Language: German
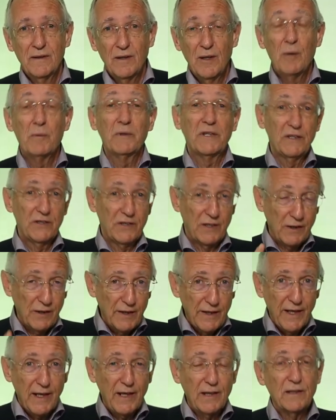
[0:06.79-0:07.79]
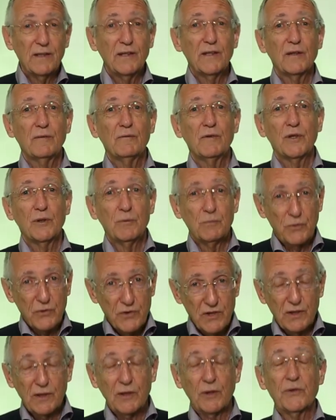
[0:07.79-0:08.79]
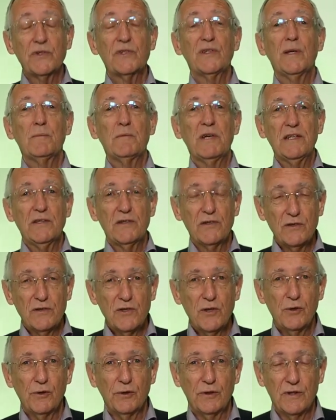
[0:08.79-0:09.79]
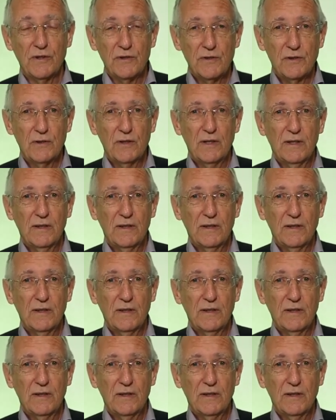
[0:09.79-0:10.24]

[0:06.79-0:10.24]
Aber ich erkläre dir, warum du sie trotzdem essen solltest.